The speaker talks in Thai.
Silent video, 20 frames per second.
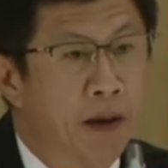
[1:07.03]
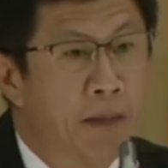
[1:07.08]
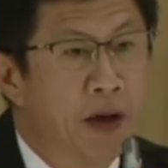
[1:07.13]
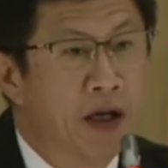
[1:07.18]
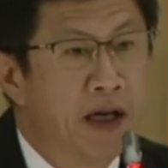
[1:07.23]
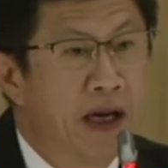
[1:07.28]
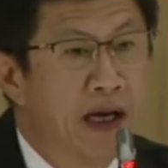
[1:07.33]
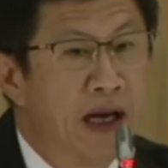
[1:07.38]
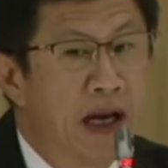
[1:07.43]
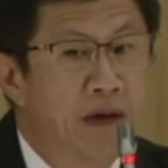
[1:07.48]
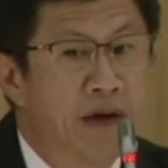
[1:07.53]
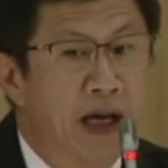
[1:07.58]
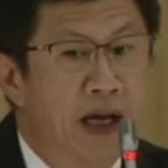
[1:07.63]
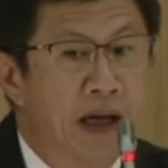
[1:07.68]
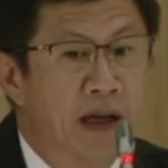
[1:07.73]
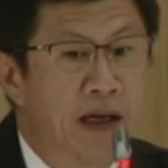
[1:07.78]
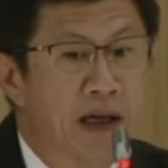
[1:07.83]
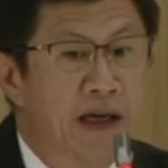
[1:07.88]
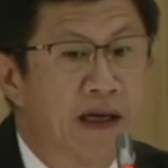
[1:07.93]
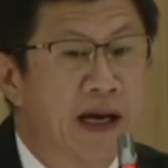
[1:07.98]
เพราะฉะนั้นแล้วเนี่
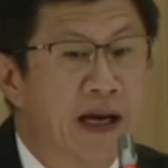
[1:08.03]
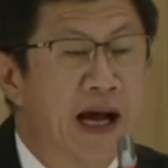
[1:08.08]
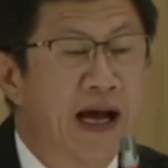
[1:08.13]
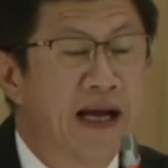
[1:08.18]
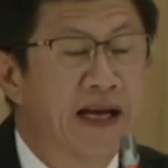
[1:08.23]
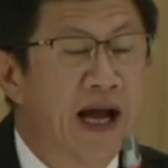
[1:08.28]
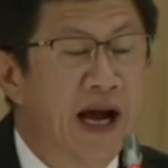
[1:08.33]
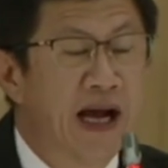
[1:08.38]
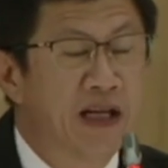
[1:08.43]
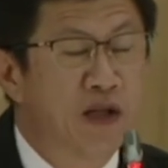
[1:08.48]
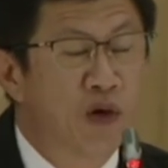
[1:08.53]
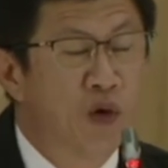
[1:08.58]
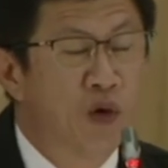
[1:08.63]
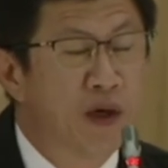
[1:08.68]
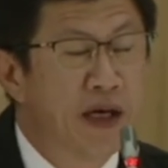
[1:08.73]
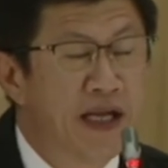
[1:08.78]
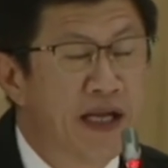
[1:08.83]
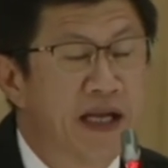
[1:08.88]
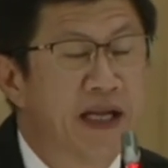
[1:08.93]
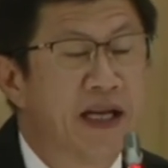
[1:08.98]
ยรายได้ตรง
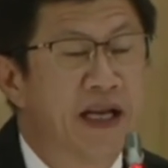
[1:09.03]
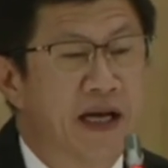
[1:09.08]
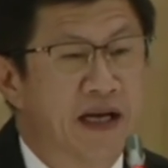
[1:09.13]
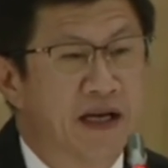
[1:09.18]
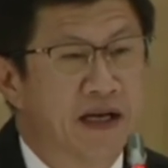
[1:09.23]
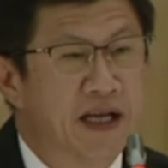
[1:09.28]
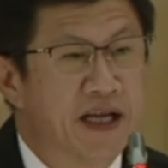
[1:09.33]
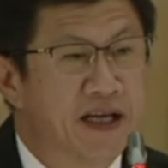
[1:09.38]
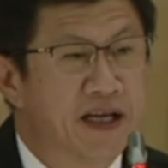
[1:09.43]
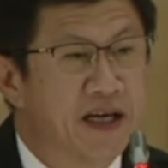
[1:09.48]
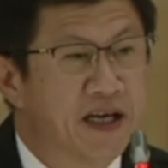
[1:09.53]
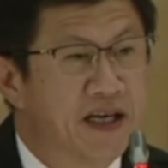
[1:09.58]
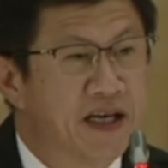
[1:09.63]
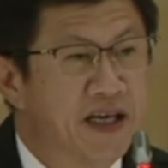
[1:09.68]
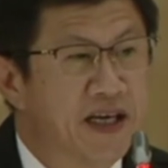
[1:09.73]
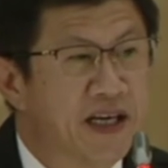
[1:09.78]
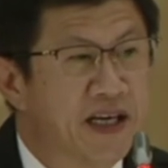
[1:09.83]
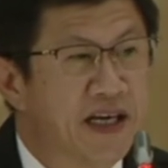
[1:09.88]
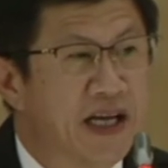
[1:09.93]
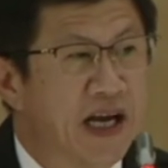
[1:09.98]
นี้เนี่ยที่เกิด
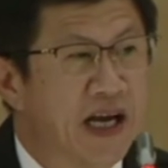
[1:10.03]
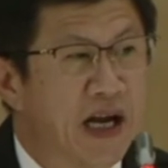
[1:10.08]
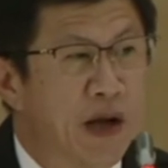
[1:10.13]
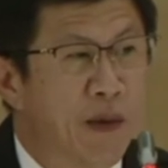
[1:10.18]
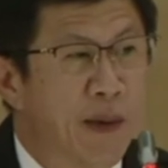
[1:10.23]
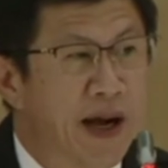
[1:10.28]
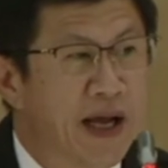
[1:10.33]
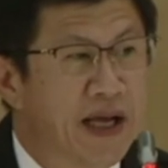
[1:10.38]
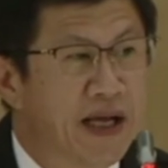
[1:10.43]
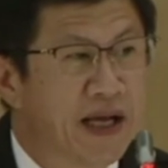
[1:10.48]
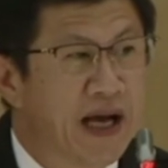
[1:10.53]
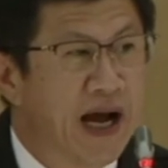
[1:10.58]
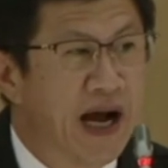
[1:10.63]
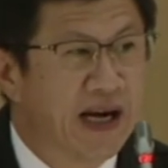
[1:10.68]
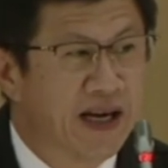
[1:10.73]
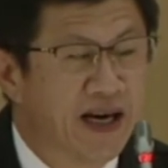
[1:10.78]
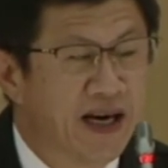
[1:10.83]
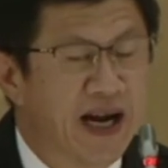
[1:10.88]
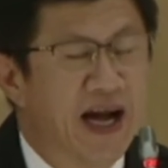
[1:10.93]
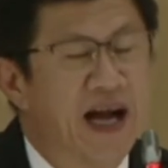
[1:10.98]
ขึ้นเนี่ยระหว่างไอกา
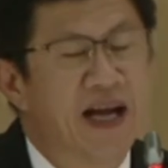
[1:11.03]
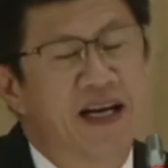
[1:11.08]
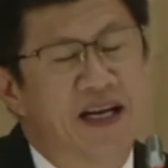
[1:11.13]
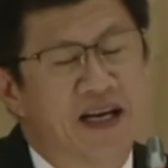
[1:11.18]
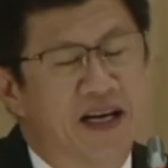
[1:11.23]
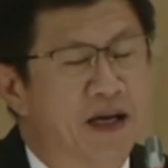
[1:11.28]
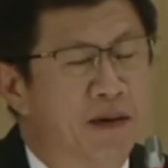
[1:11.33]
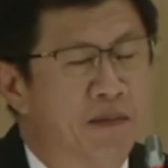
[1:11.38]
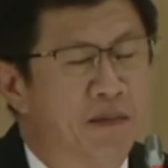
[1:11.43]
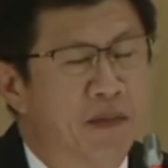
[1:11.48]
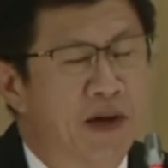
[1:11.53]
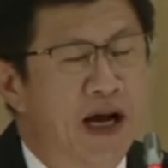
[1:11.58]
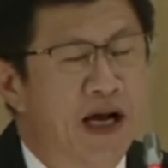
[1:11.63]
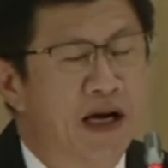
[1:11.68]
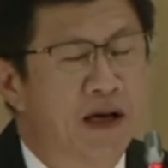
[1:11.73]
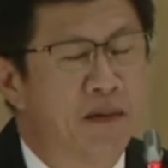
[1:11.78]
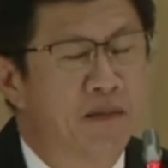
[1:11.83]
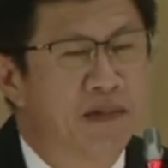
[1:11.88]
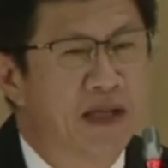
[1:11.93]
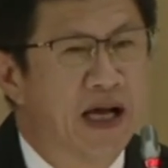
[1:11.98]
กทั้งหลายเนี่ยนะครับ
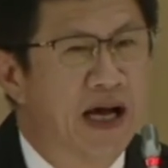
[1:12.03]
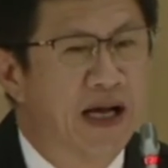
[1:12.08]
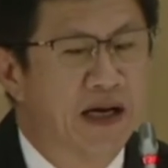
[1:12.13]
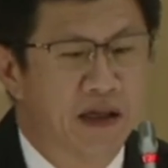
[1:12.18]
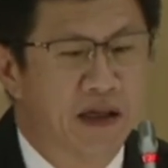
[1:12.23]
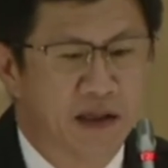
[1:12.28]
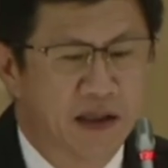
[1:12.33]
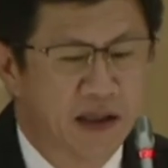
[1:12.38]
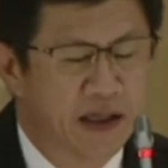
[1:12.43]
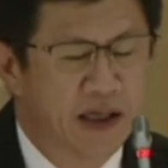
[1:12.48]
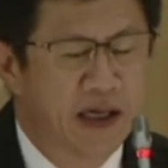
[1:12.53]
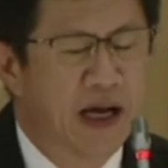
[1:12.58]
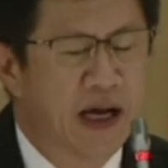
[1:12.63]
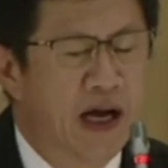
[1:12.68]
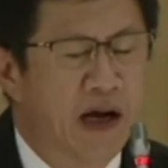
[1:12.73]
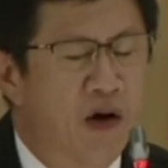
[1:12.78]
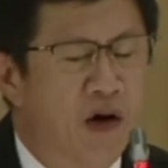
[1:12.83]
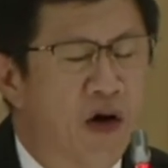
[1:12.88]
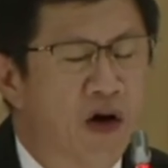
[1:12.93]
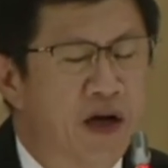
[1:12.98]
กากน้ำตาล
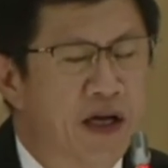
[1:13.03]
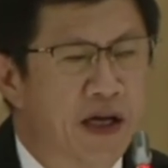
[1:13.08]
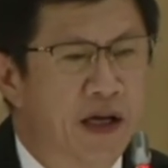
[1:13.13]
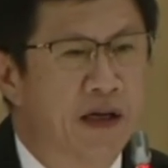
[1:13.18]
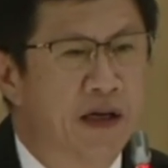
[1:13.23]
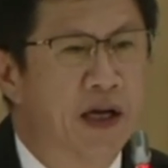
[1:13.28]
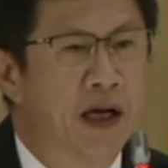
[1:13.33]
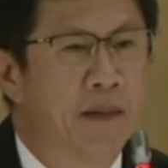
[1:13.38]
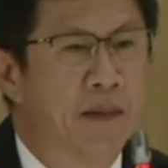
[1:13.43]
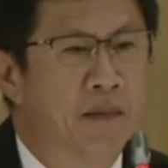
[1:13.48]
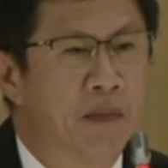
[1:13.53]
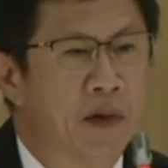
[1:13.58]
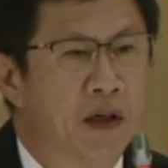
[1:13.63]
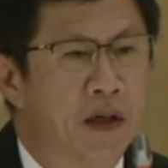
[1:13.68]
กากอ้อยเนี่ยนะครับ